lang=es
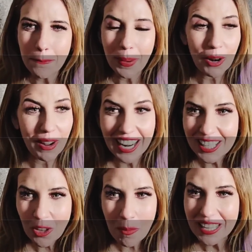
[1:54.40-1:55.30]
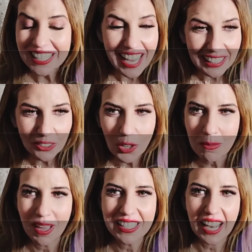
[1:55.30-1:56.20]
pero en eso me siento
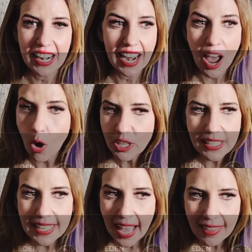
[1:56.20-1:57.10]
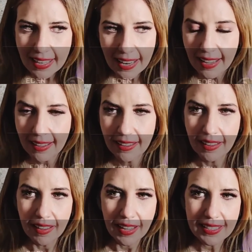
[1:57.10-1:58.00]
y me dice Galilea, oye, ya dile,
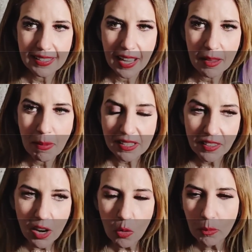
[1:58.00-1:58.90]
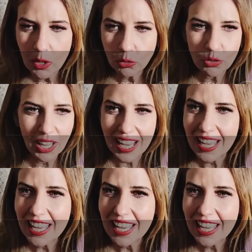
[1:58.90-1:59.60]
este, vas a tener un minuto, no sé qué.